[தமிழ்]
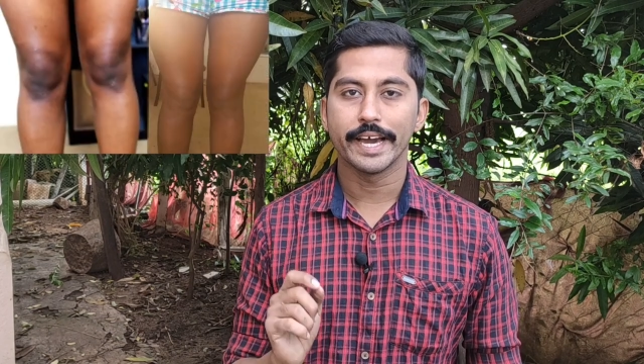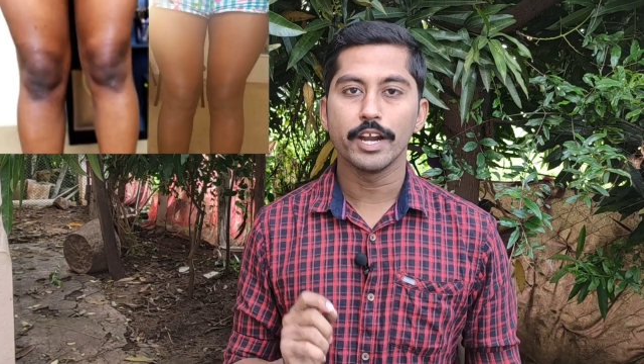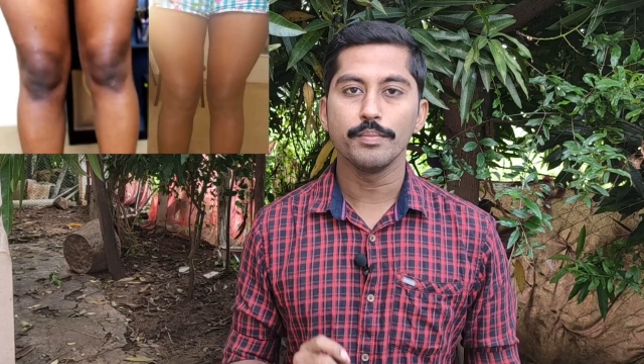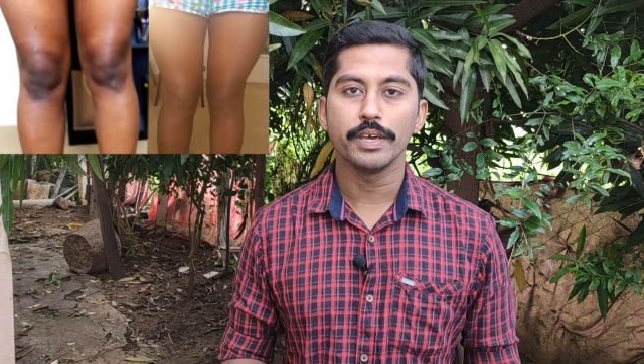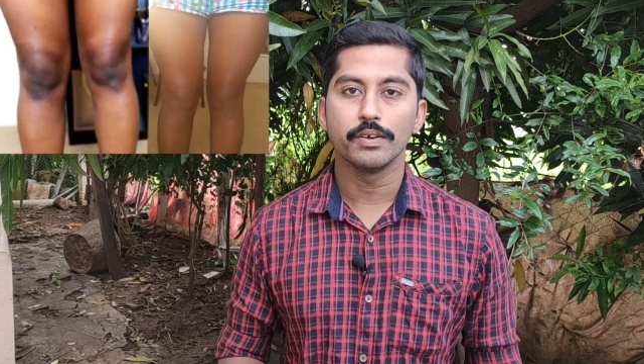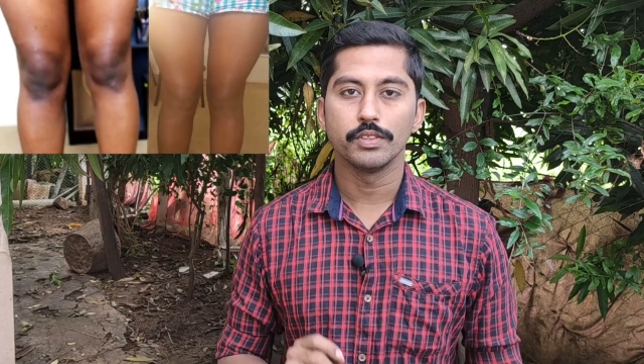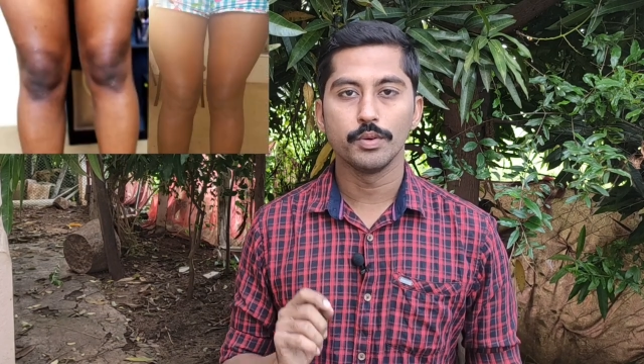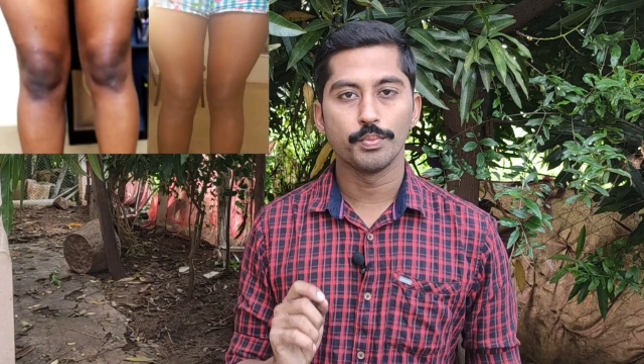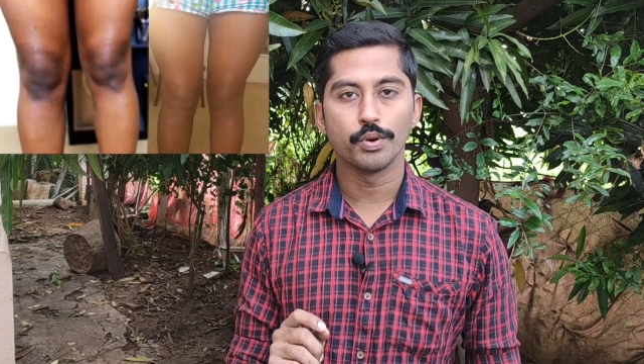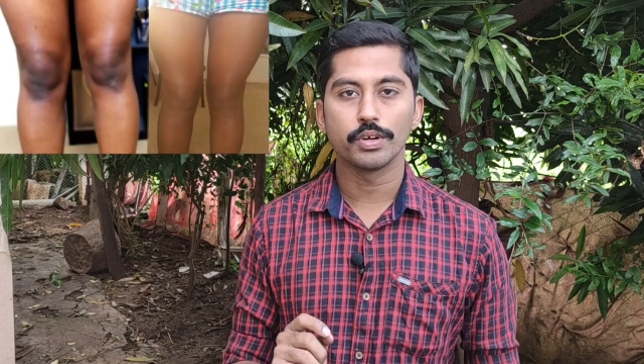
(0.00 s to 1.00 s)
கருமையை
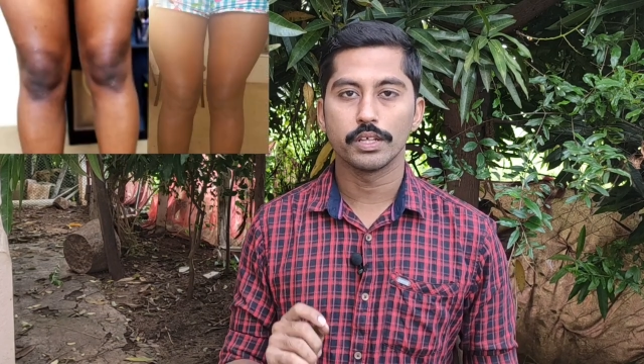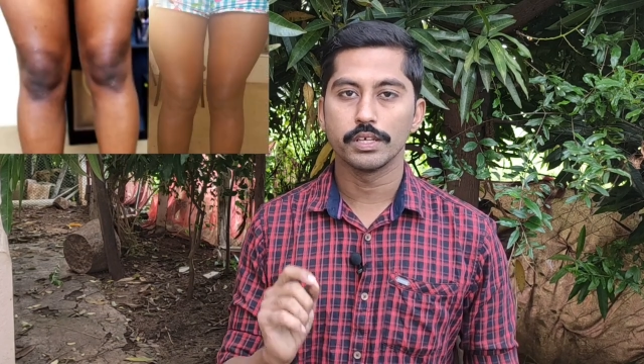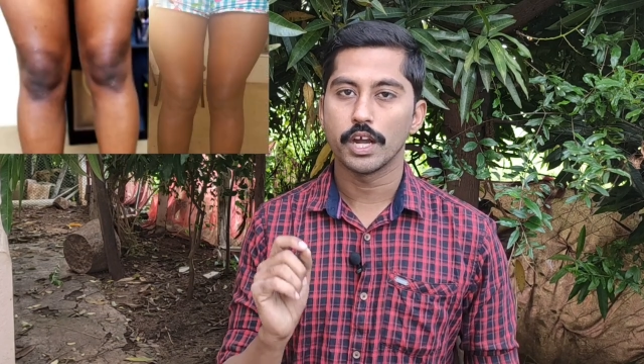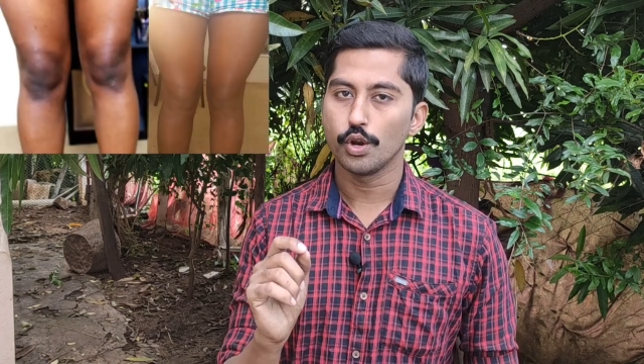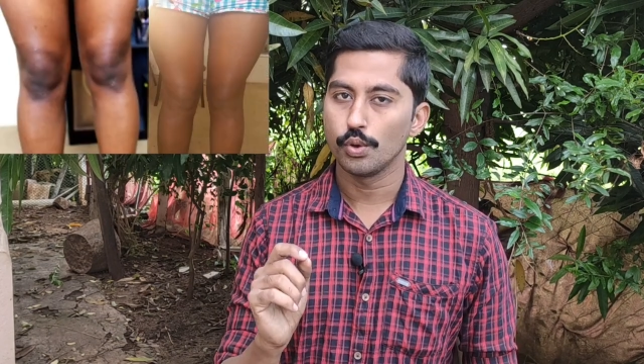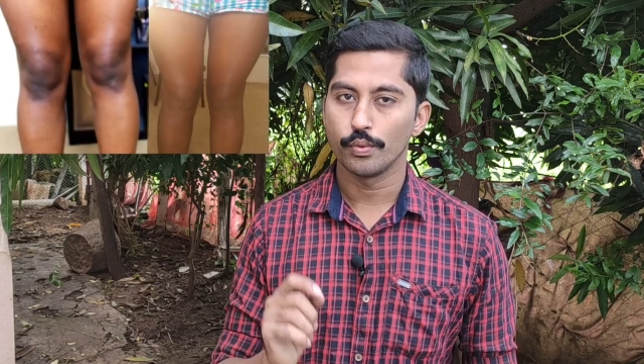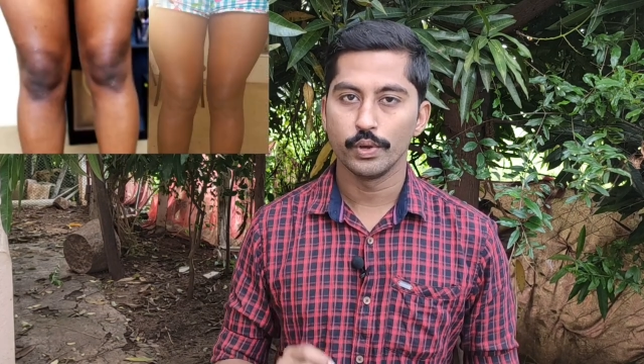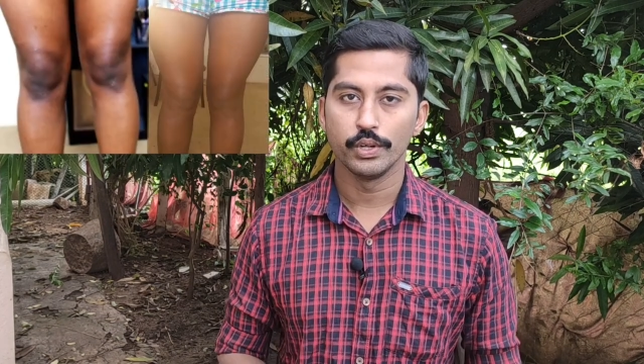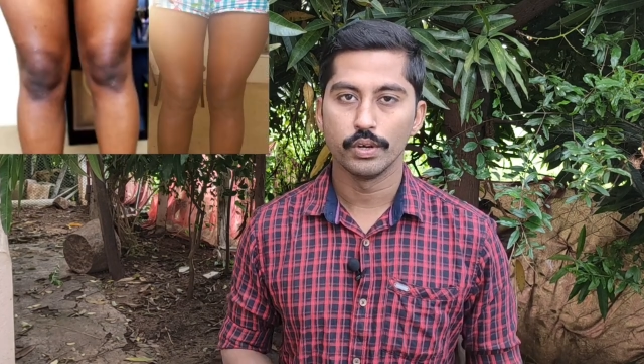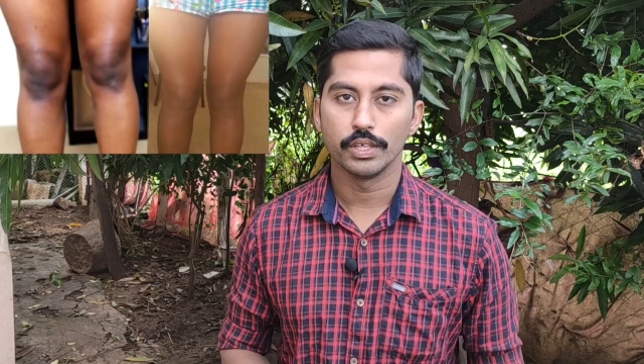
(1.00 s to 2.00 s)
வந்து போக்குறதுக்கான ஒரு
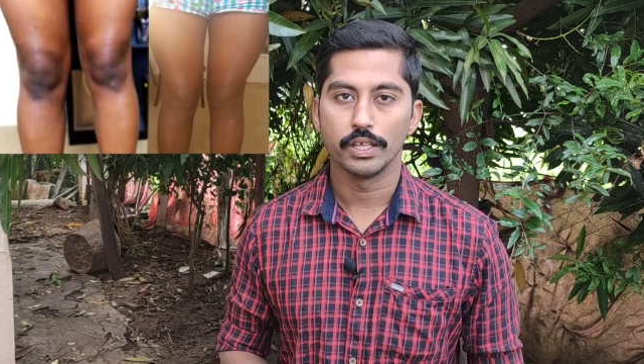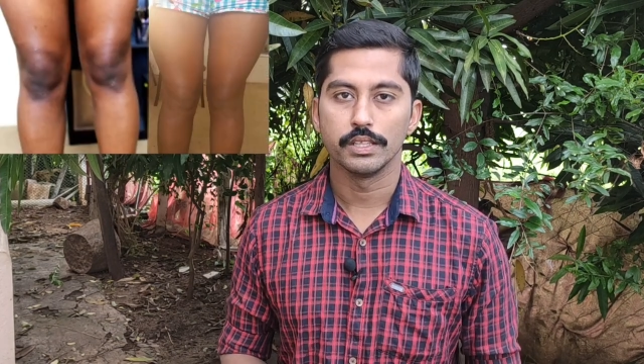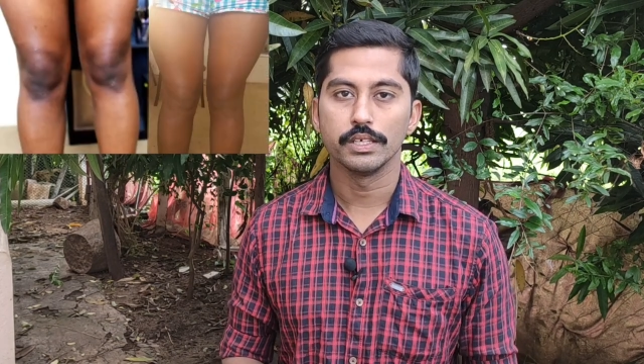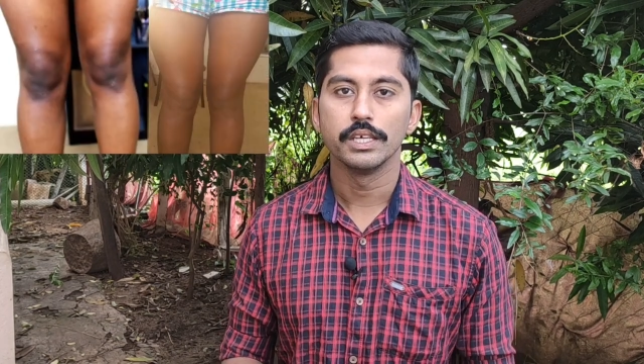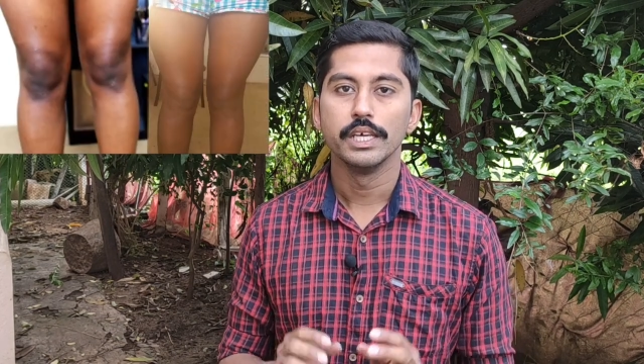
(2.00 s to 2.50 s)
வீடியோ தான் அது